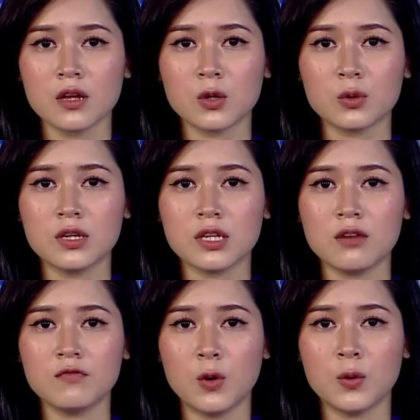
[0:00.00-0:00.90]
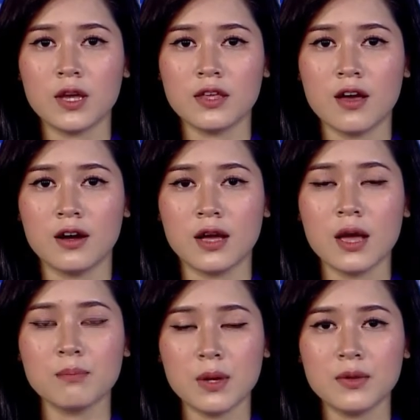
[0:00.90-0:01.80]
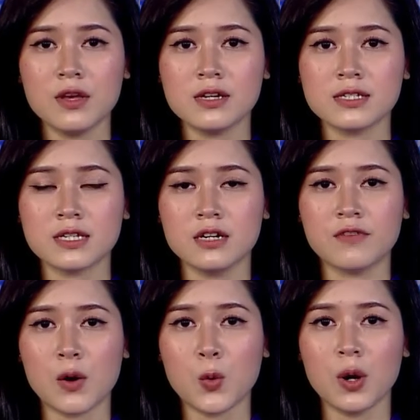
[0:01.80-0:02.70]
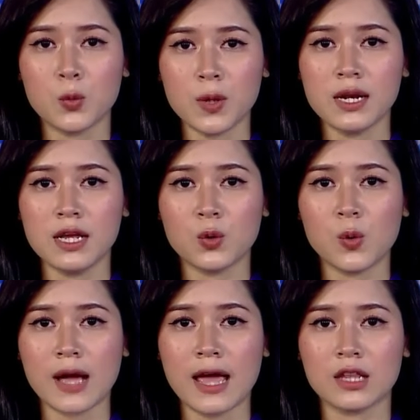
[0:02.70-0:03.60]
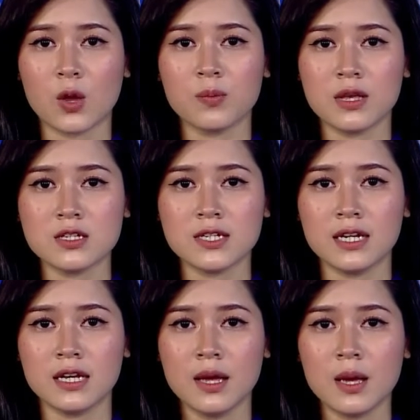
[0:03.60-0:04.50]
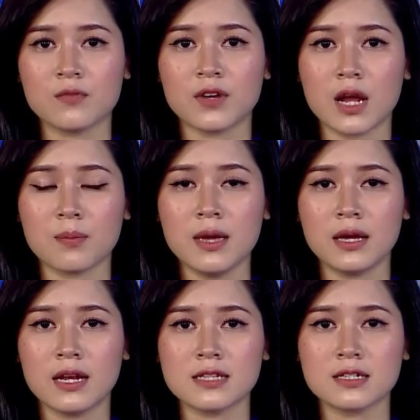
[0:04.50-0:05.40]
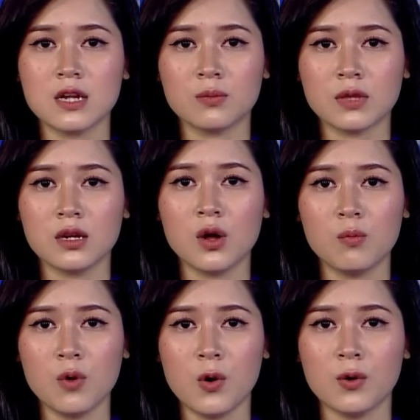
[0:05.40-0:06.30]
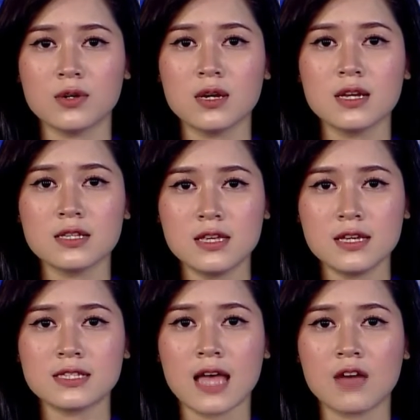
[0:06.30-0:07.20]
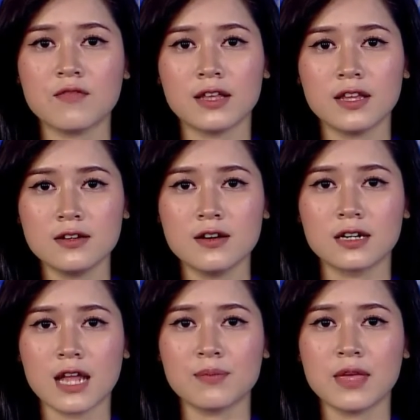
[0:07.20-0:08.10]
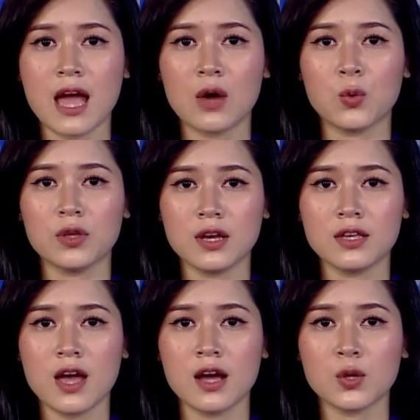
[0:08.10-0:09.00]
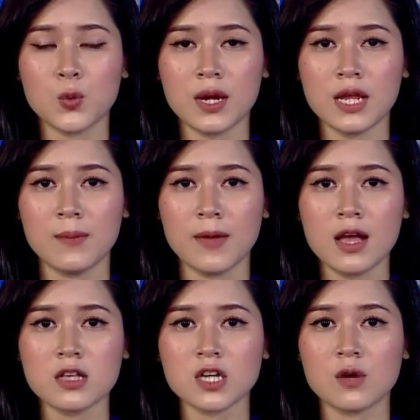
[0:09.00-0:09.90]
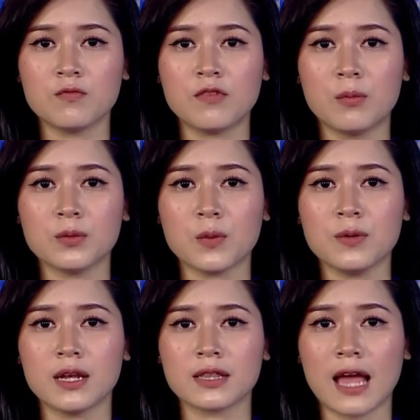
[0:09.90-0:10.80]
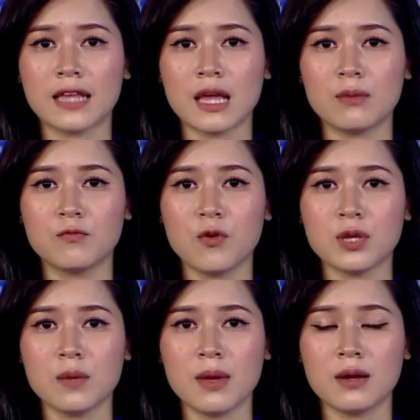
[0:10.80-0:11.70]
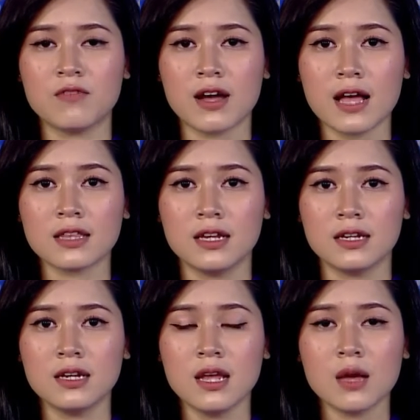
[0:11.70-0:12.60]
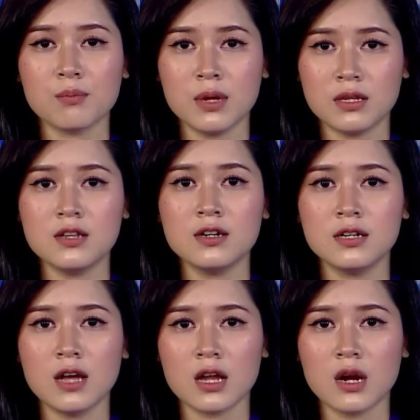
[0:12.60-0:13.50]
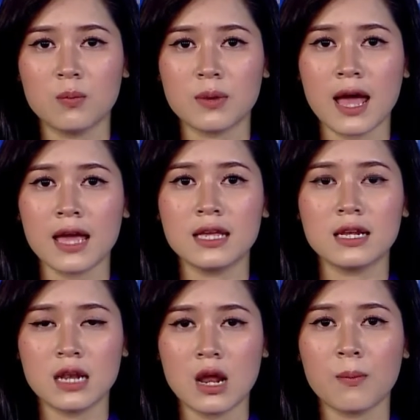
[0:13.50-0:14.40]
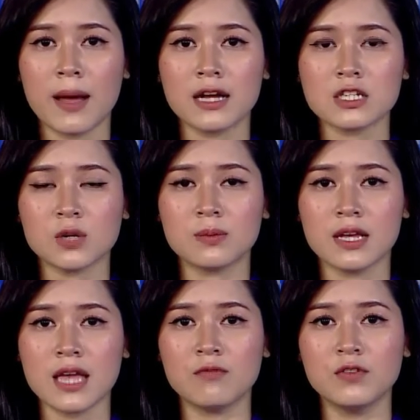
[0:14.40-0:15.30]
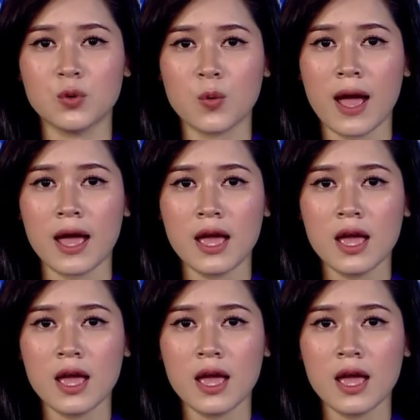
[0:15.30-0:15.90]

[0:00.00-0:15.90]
Thủ tướng Chính phủ ghi nhận, biểu dương sự vào cuộc quyết liệt của cả hệ thống chính trị và đặc biệt là sự đồng tình ủng hộ, chia sẻ và tích cực tham gia của nhân dân, doanh nghiệp trong phòng chống dịch tại thành phố Hồ Chí Minh và các tỉnh Bình Dương, Đồng Nai, Long An trong thời gian vừa qua.